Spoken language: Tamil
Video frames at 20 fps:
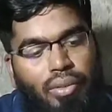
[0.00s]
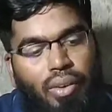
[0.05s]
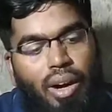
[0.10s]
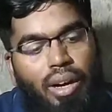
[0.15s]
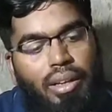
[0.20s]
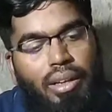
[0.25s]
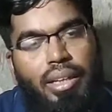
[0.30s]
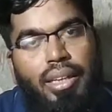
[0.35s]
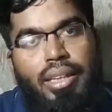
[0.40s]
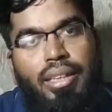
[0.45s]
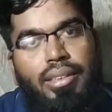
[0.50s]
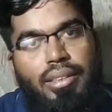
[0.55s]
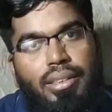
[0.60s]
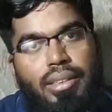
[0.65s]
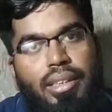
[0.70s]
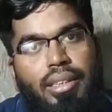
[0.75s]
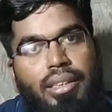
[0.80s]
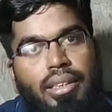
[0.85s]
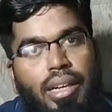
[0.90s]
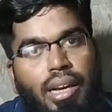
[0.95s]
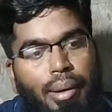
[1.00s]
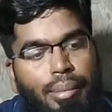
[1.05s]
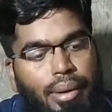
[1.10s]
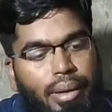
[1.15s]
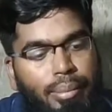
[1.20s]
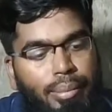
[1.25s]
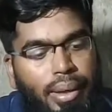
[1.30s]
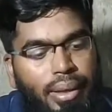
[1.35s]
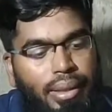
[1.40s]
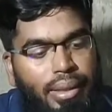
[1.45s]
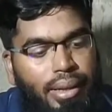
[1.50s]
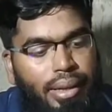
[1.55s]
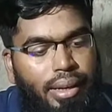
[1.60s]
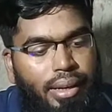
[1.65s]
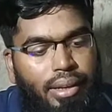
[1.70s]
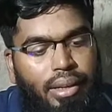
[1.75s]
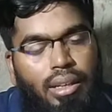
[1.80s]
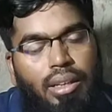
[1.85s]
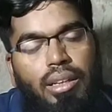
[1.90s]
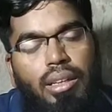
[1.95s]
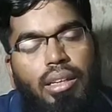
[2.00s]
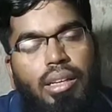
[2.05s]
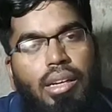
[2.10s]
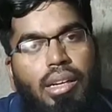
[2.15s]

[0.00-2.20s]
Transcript: வாட்டர் ரெசிஸ்டன்ட் அப்படின்னு பார்த்துக்கிட்டிங்கன்னா